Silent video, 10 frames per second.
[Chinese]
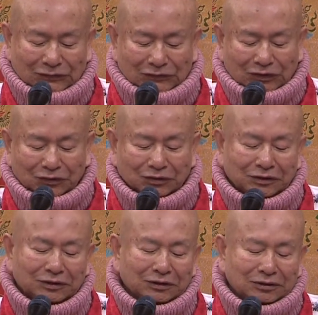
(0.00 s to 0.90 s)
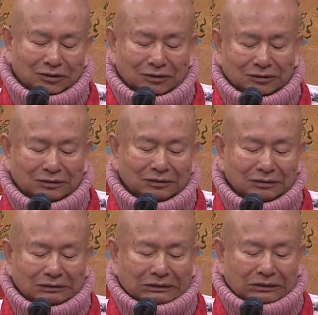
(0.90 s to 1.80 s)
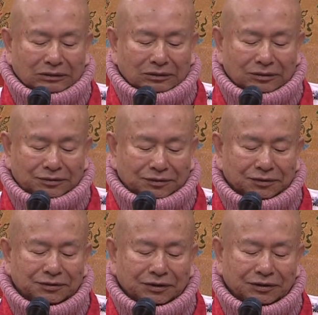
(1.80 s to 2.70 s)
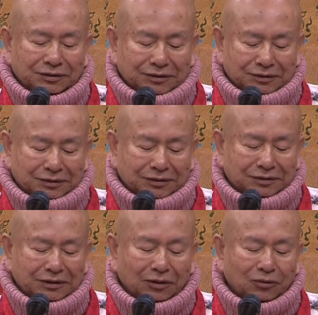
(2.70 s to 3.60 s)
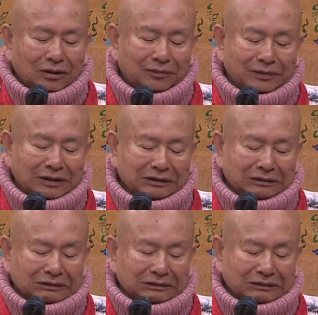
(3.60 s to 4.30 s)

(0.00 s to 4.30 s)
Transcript: 这是一个哲学的一个笑话吧。